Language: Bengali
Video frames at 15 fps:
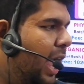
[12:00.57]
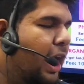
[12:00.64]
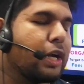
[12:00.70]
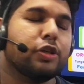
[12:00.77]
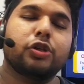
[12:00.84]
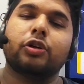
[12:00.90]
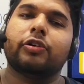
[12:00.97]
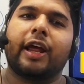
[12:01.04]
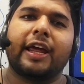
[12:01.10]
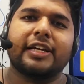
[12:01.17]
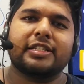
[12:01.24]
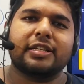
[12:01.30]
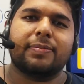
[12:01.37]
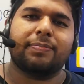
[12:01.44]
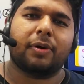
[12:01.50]
একশোটা
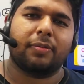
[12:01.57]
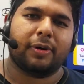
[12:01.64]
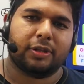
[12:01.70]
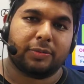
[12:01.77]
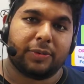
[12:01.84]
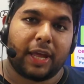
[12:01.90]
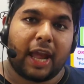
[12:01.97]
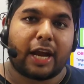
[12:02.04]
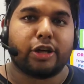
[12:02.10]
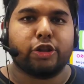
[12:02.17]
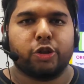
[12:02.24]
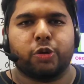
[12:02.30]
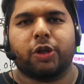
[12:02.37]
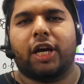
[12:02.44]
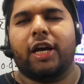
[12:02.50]
এক্সাম পাবা তুমি
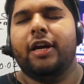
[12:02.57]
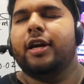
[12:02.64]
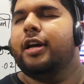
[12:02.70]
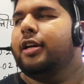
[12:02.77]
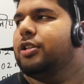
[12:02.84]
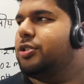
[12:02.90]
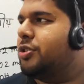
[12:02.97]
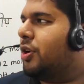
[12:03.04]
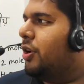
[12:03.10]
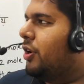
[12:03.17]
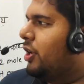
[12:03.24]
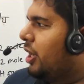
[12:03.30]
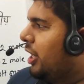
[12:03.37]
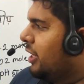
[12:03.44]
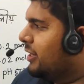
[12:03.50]
একশোটা সো
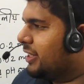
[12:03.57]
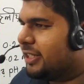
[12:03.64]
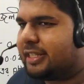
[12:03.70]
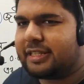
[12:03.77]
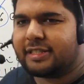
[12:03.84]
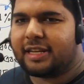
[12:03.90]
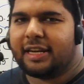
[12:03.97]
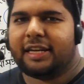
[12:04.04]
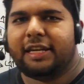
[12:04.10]
দিস ইজ এ